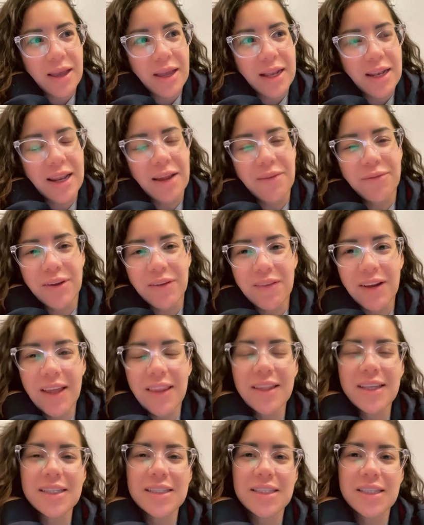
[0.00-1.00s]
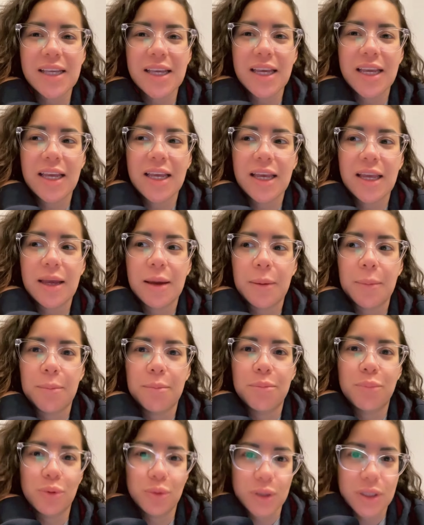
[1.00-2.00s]
la Biblia dice,
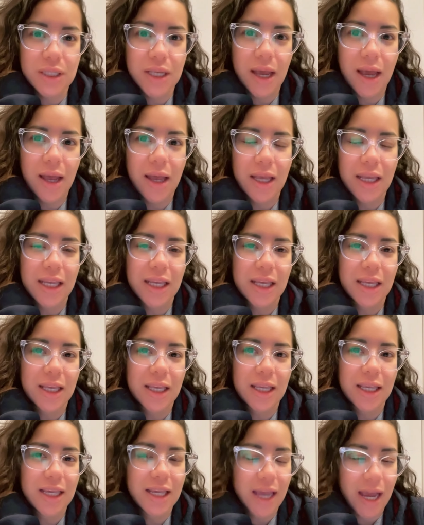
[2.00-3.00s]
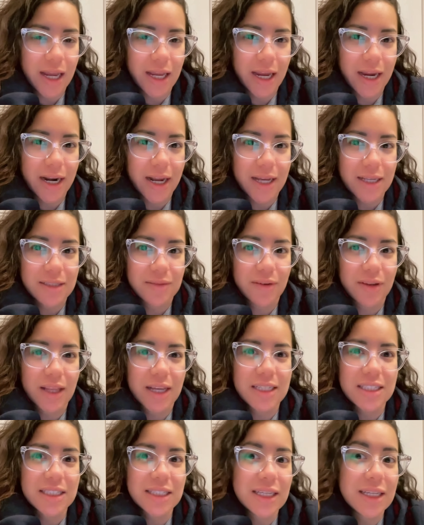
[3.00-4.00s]
busca y hallarás, ¿verdad?
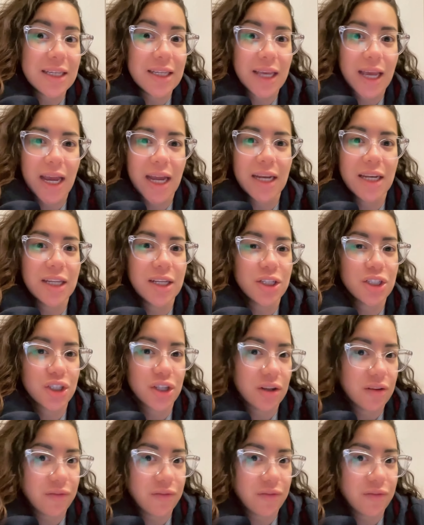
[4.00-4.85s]
Seek and ye shall